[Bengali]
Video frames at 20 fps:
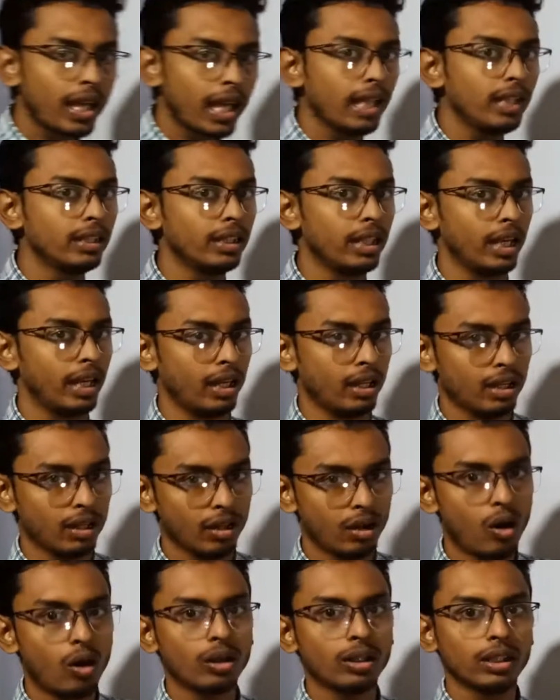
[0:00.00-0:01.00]
কেন্দ্রে
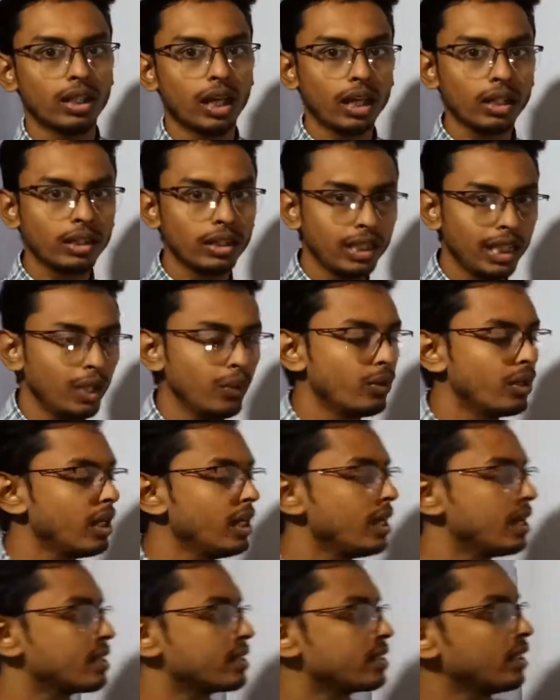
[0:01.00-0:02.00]
অর্থাৎ
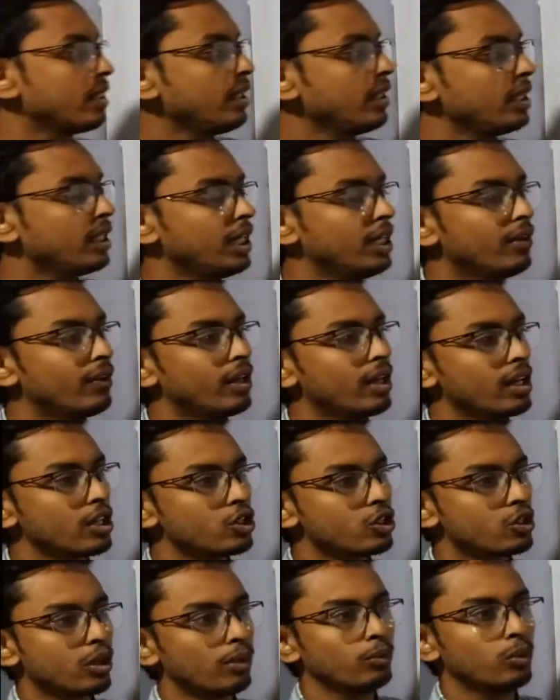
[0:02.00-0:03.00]
নিউক্লিয়াসে নিউক্লিয়াস
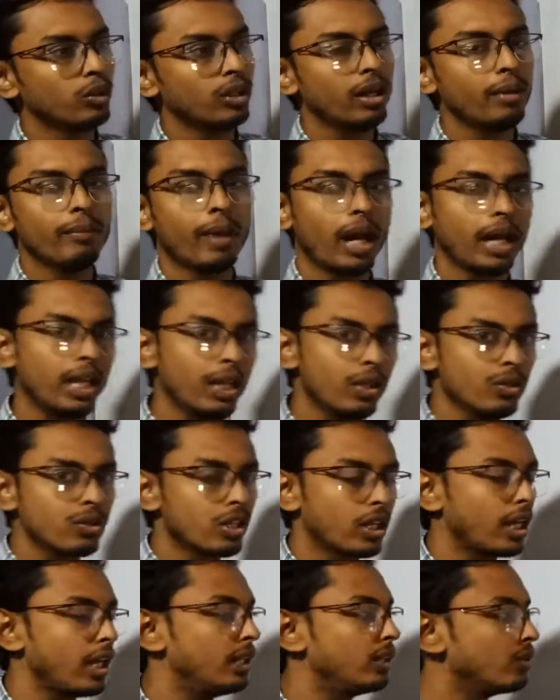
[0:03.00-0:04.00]
শব্দটির মানেই
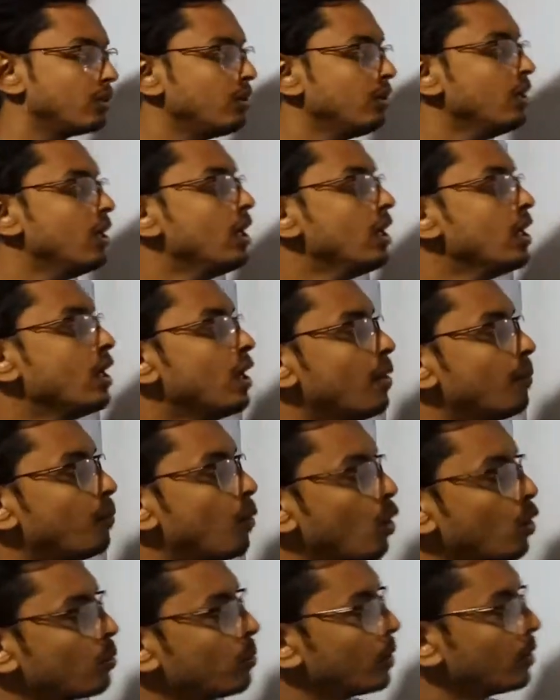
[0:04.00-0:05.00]
হচ্ছে কেন্দ্র
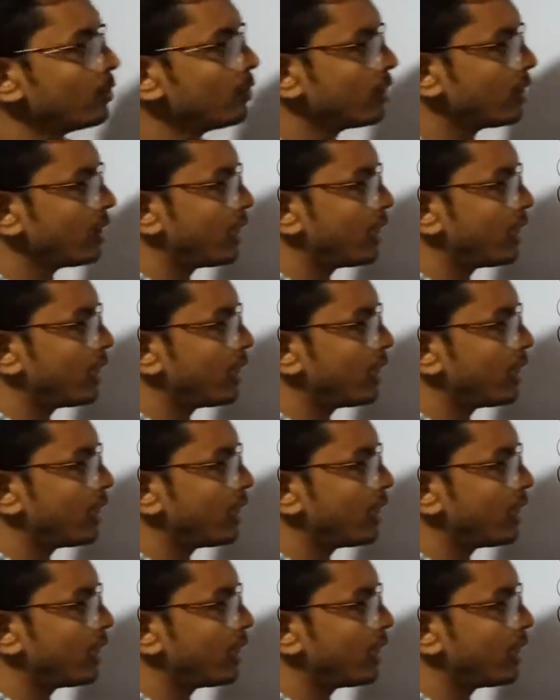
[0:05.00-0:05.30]
পরমাণুর